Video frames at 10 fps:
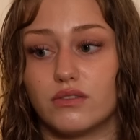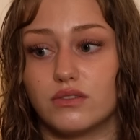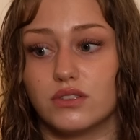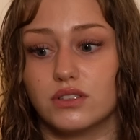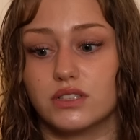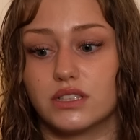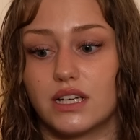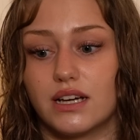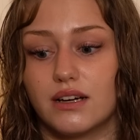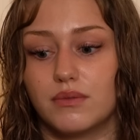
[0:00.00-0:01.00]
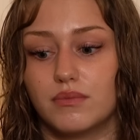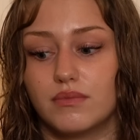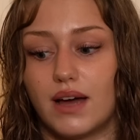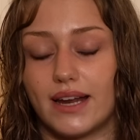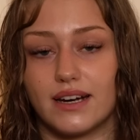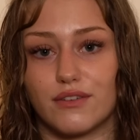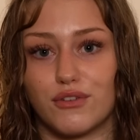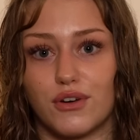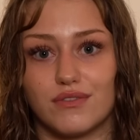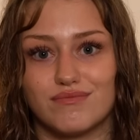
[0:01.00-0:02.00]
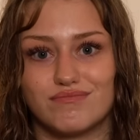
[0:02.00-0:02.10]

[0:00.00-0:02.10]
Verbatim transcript: und ähm, eine davon